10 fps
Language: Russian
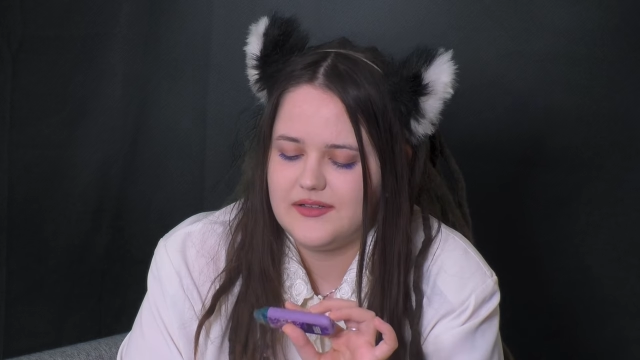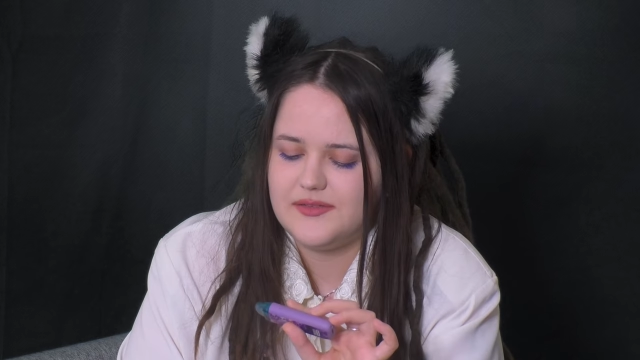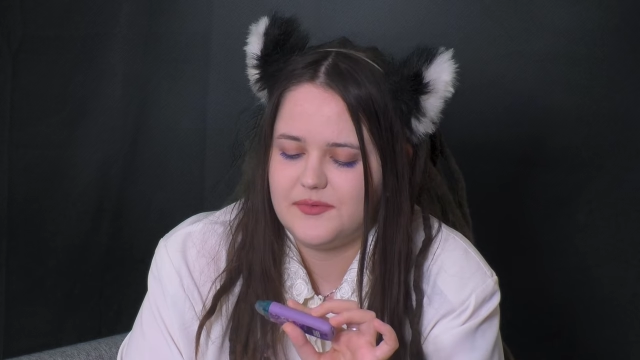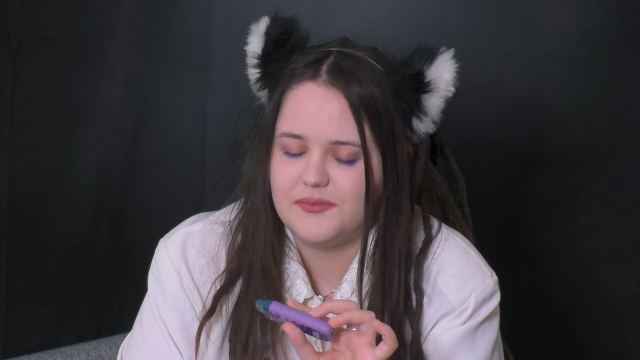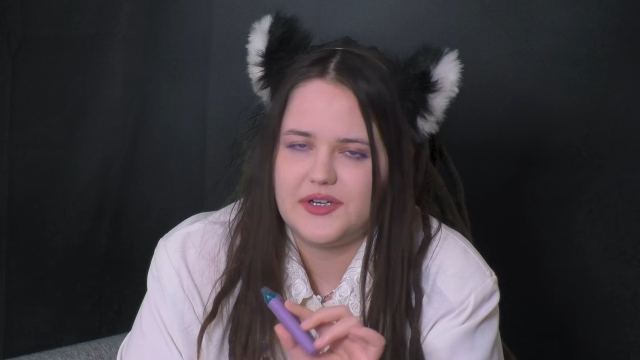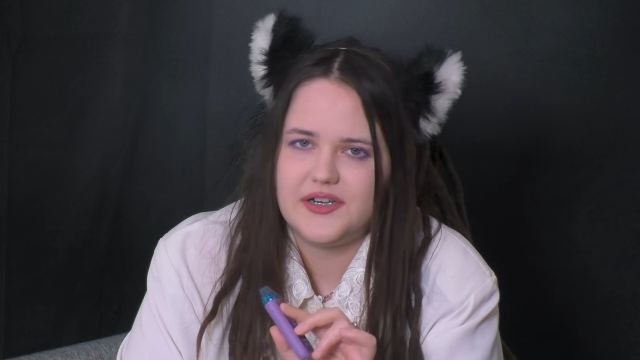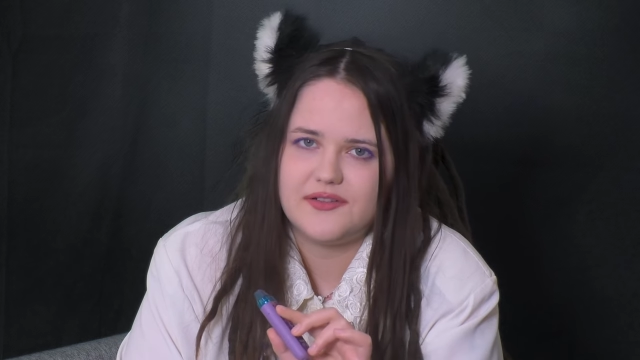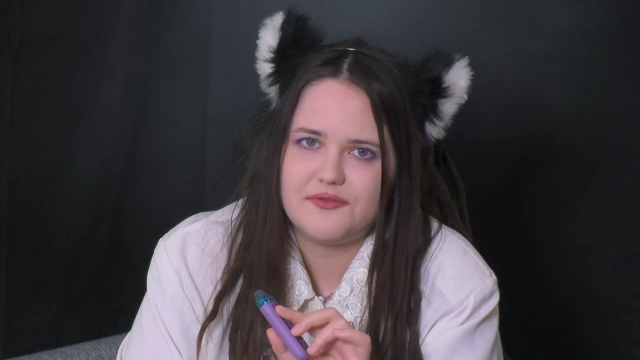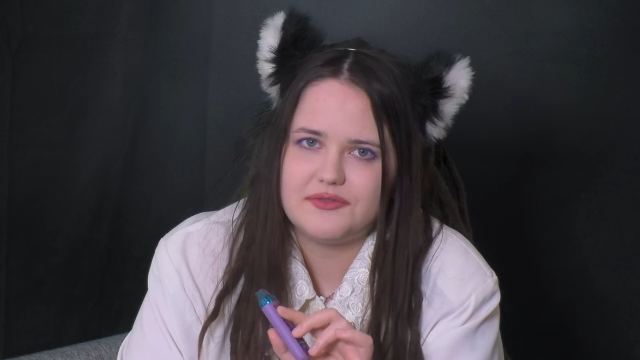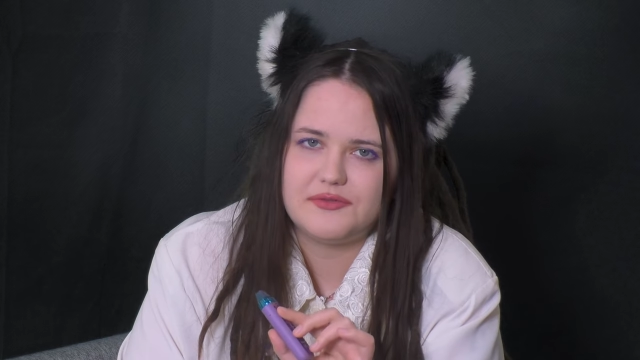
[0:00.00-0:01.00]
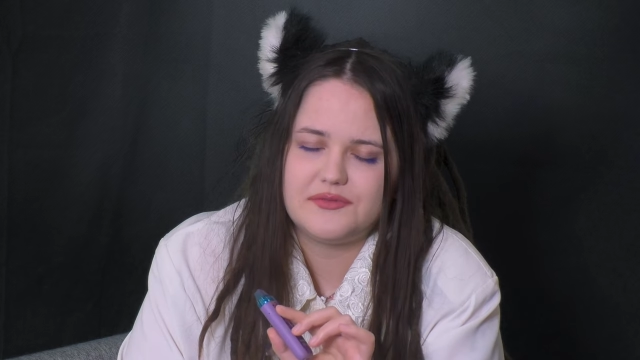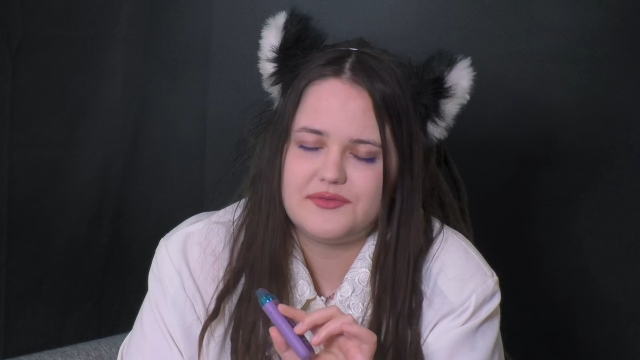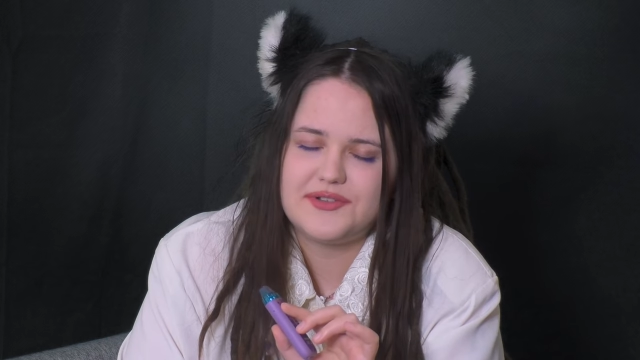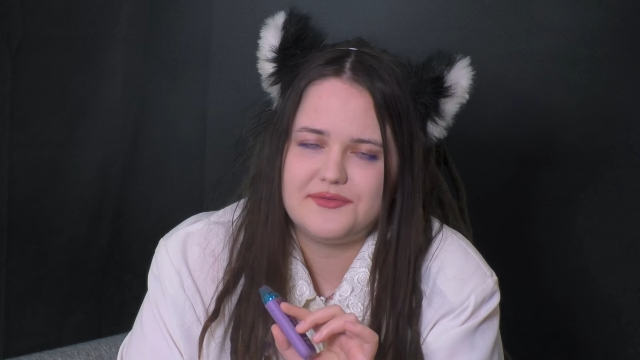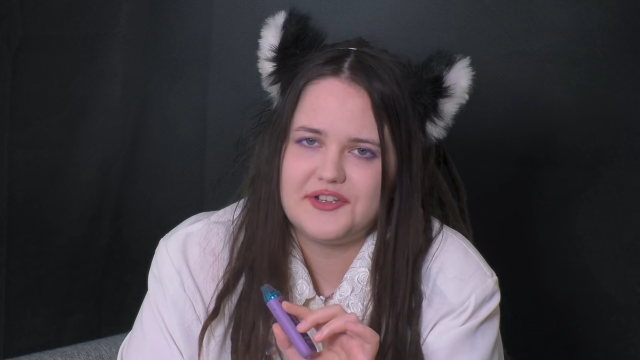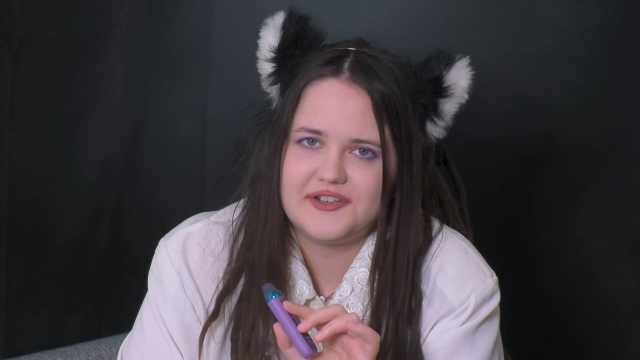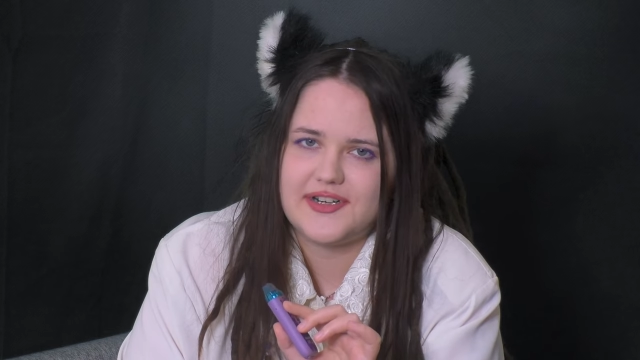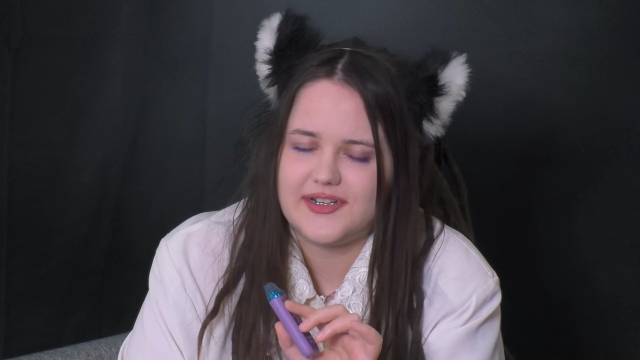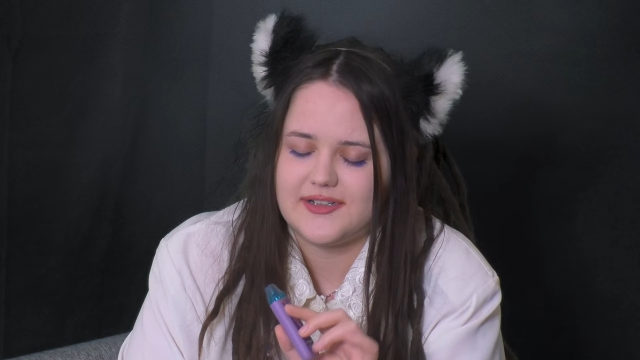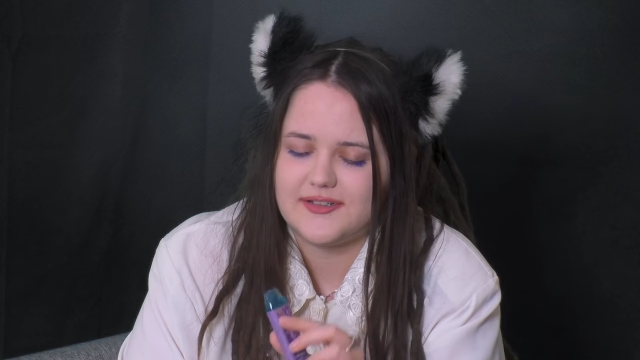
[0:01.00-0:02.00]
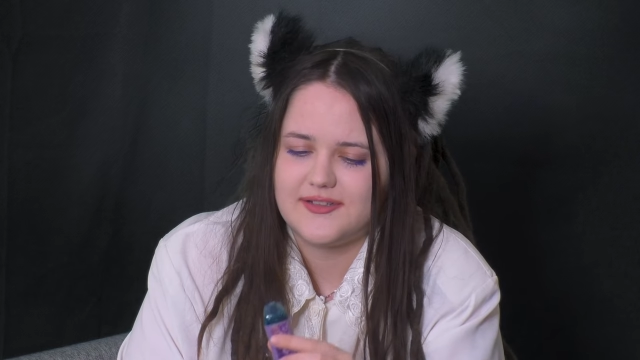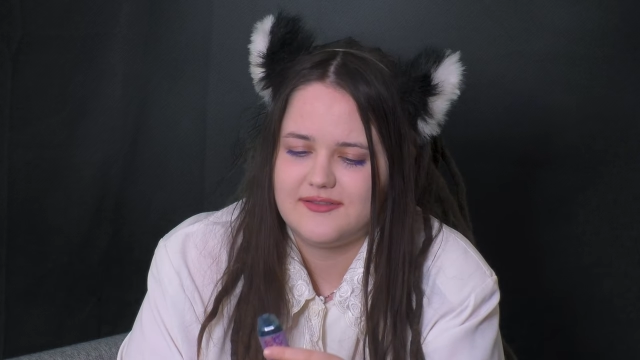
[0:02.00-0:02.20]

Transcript: Типа, мне этого тут всего не надо.